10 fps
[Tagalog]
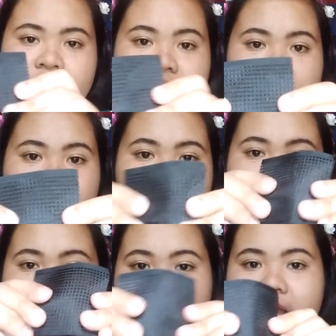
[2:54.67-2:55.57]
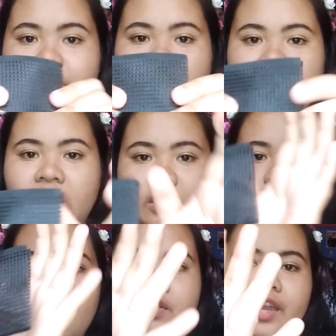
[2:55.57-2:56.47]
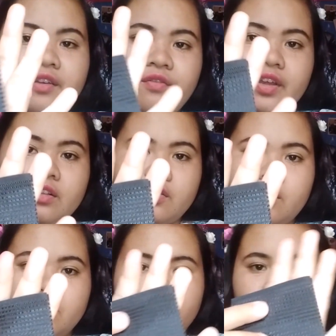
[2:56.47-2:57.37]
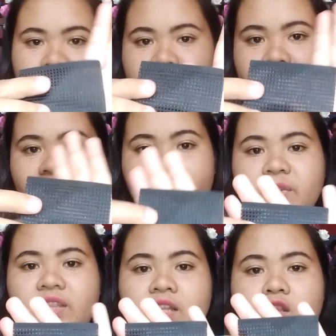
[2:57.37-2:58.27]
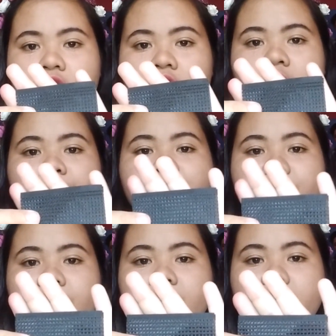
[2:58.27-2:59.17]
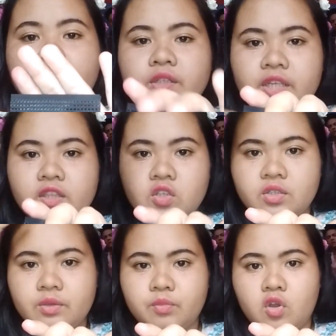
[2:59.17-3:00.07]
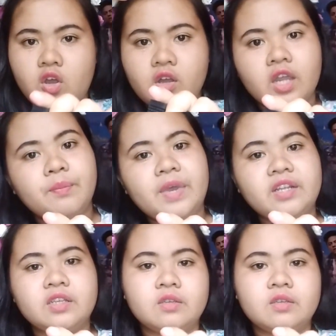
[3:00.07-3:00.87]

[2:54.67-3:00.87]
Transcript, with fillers: saan ba ginagamit itong hair velcro? So, ginagamit ito dito sa buhok kapag